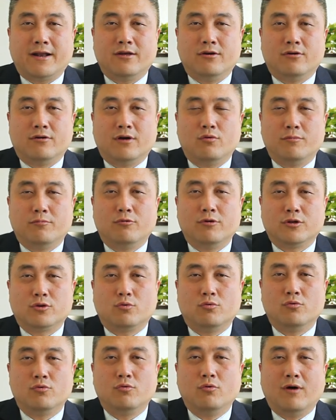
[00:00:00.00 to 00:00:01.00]
六 会不会
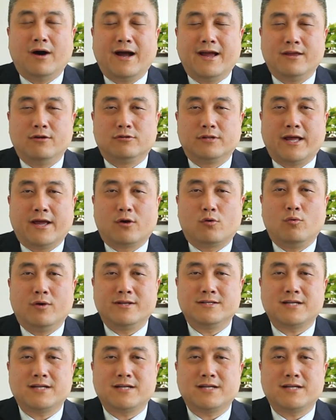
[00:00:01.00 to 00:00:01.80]
通过还有待观